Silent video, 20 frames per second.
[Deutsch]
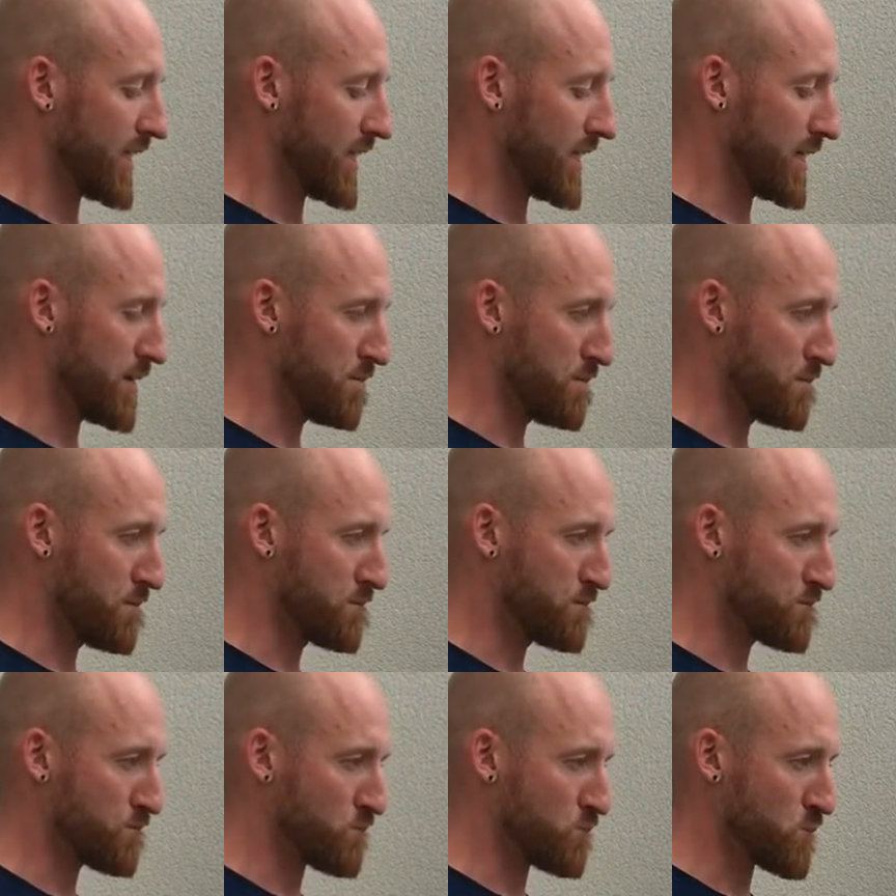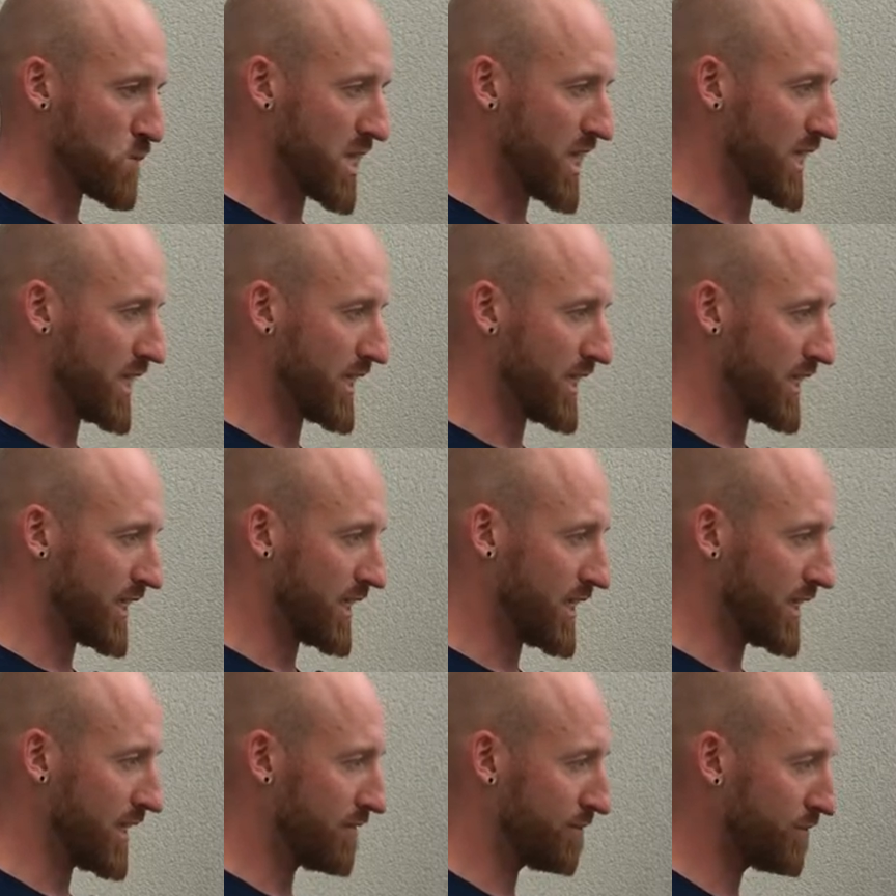Ähm,
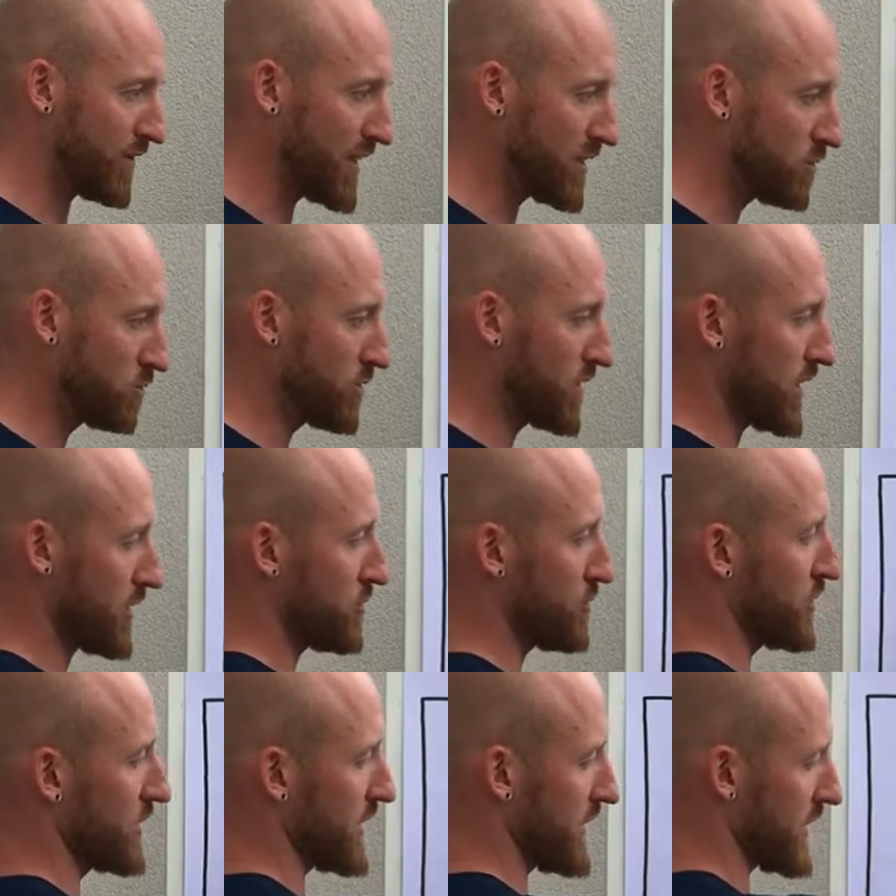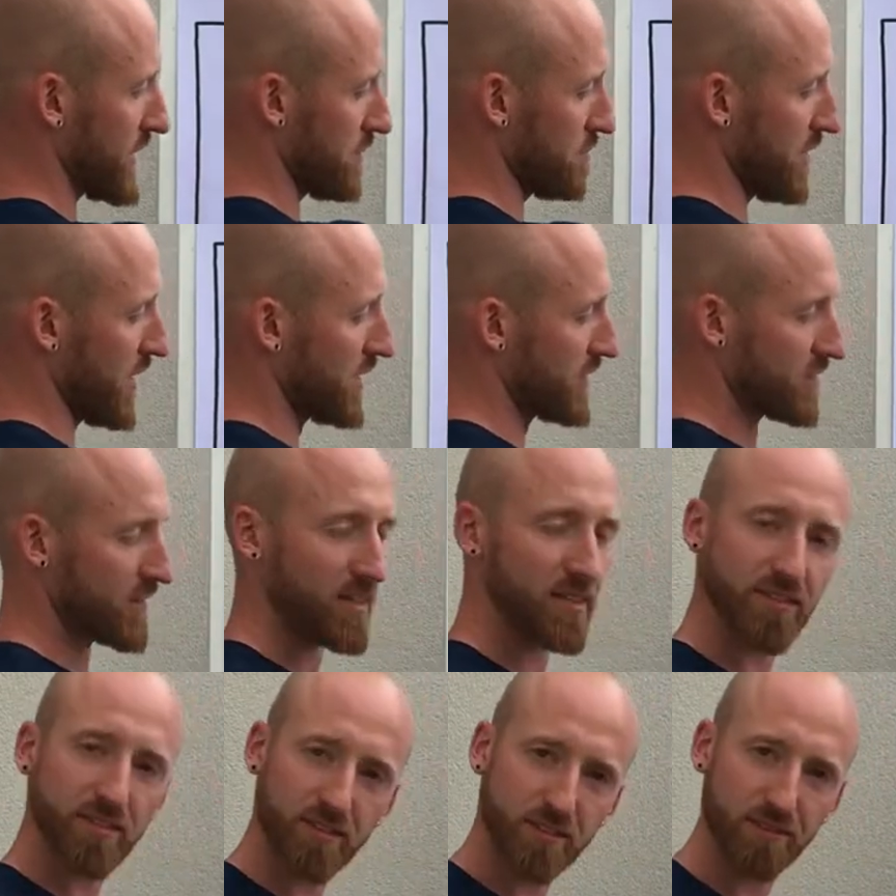wenn du das für dich gemacht
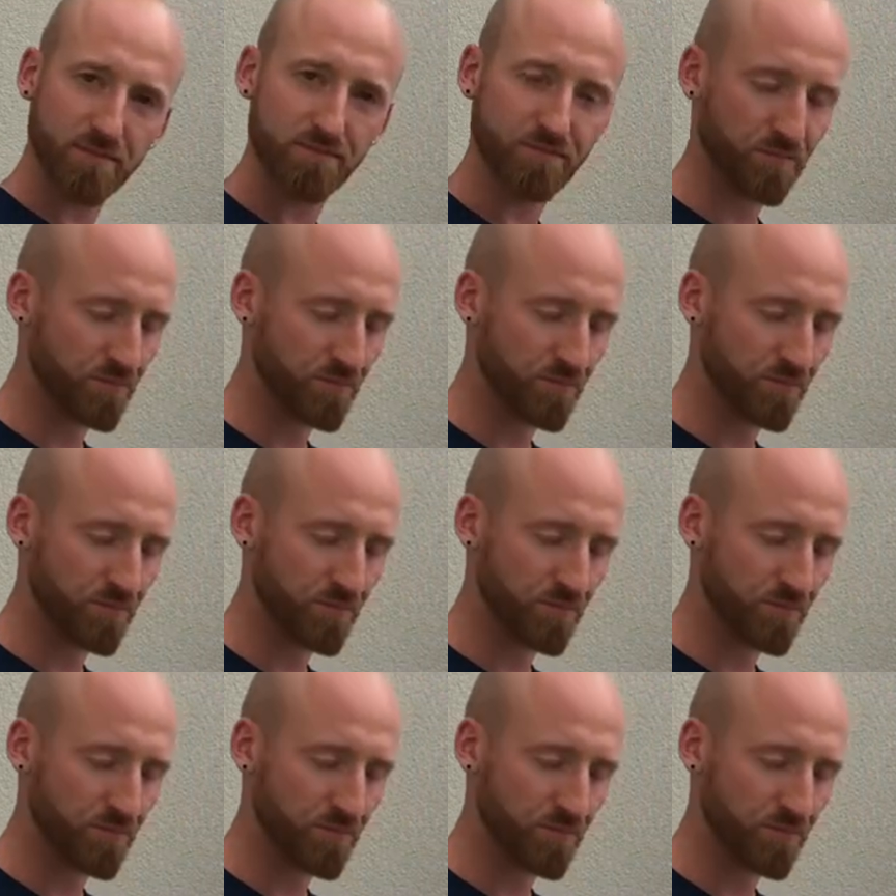hast,